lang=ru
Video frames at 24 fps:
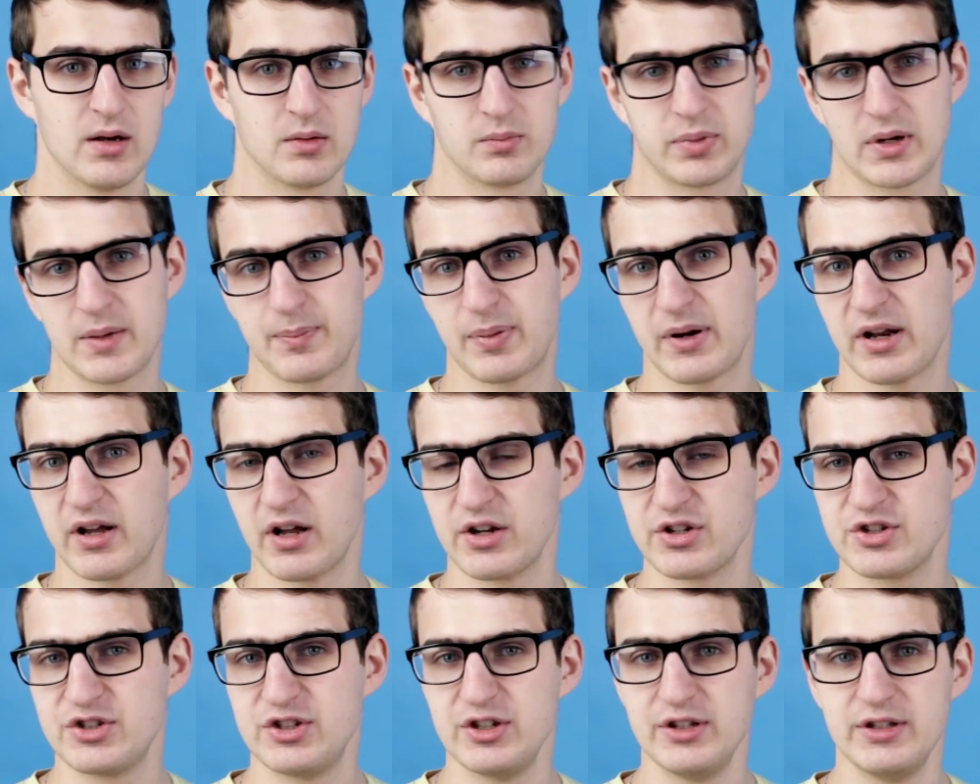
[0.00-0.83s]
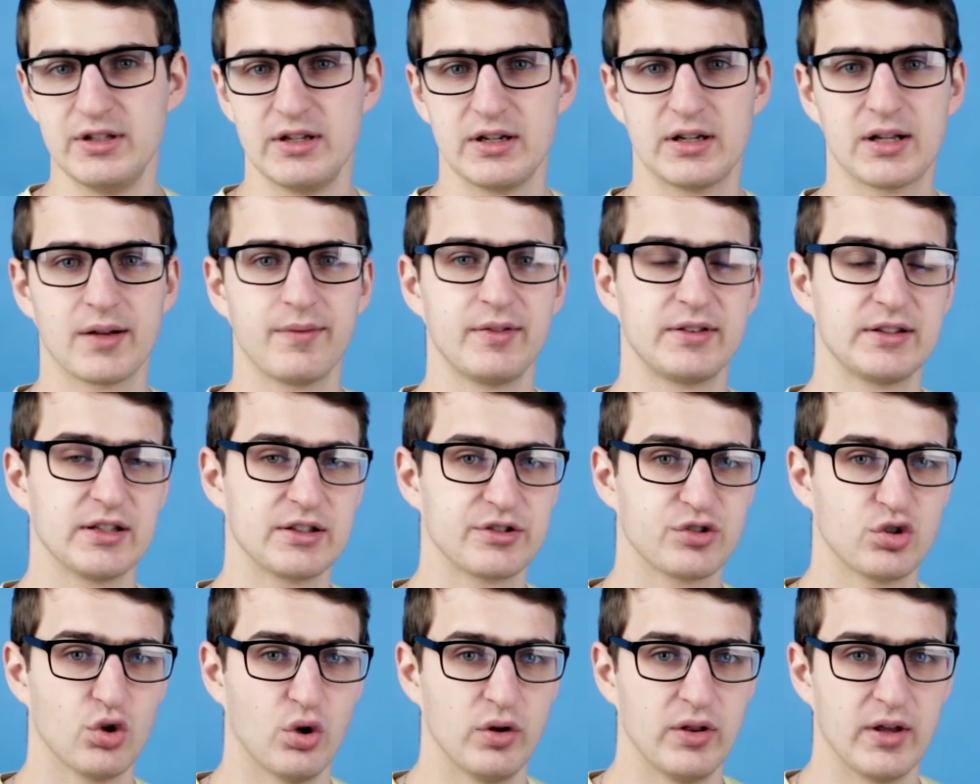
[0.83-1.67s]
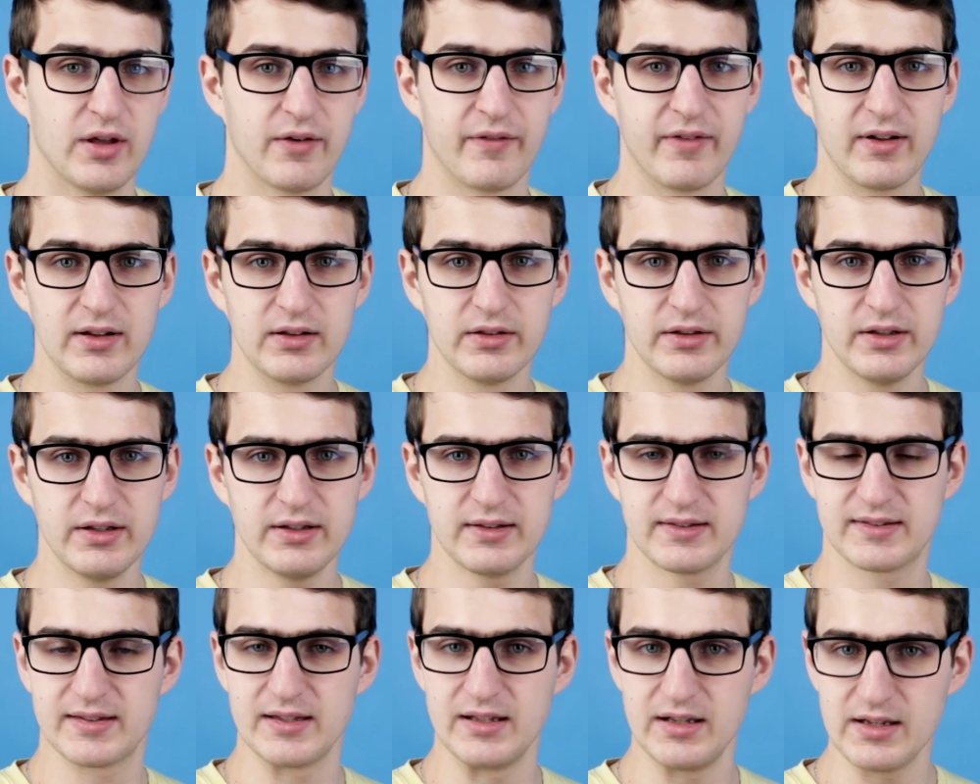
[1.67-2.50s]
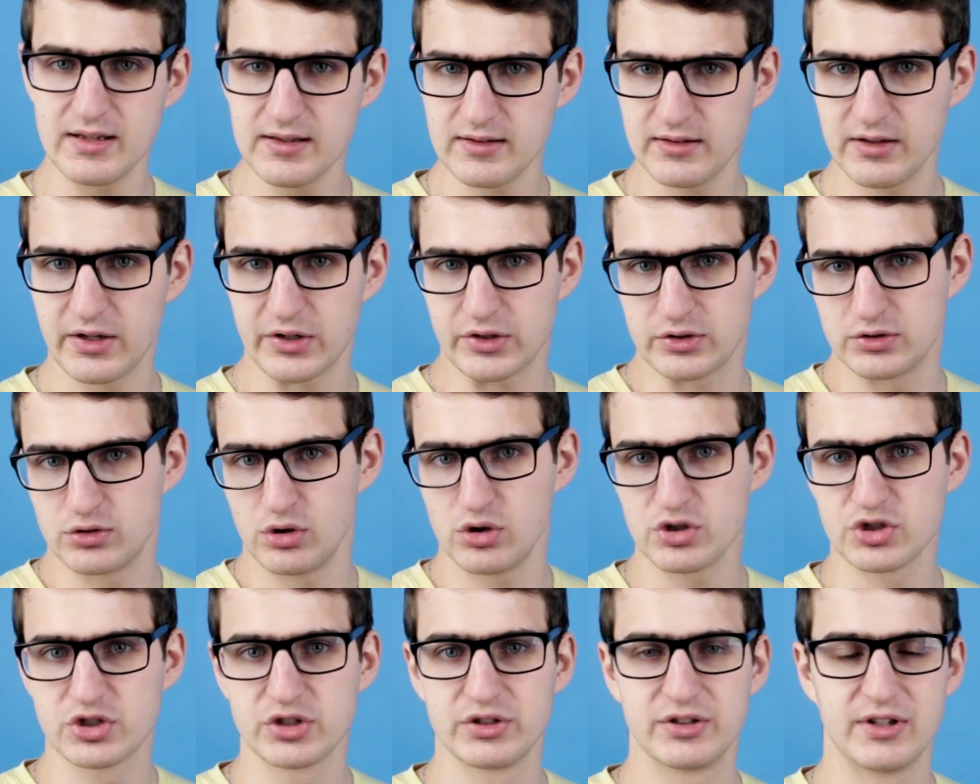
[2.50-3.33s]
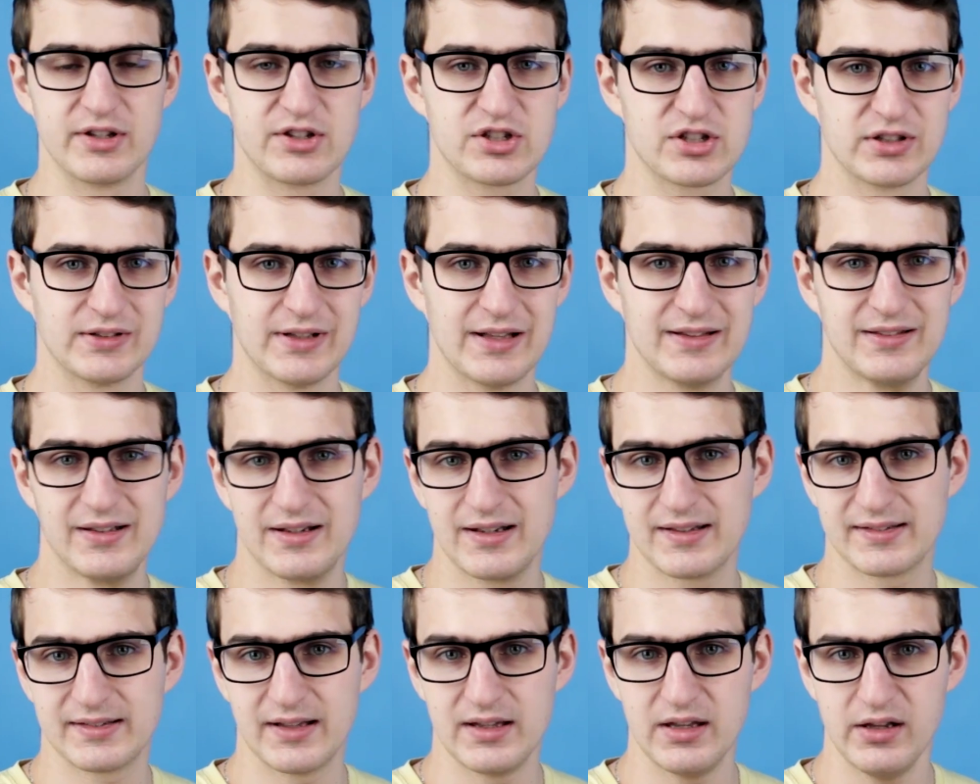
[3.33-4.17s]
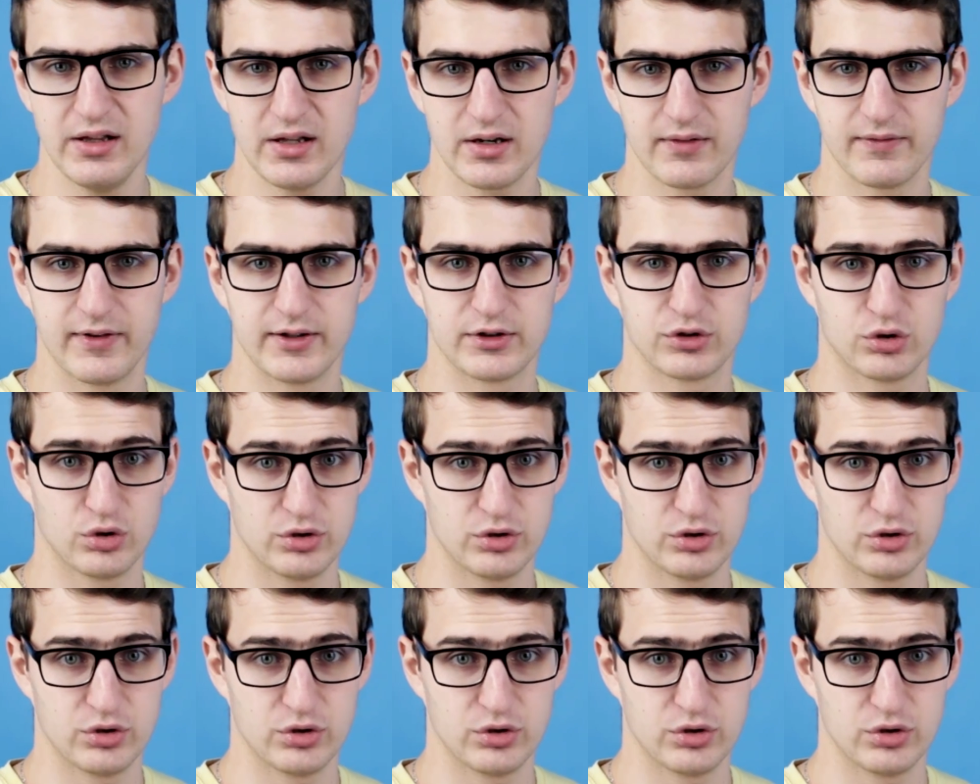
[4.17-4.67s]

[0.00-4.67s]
При прохождении гравитационной волны цилиндр должен начинать резонировать,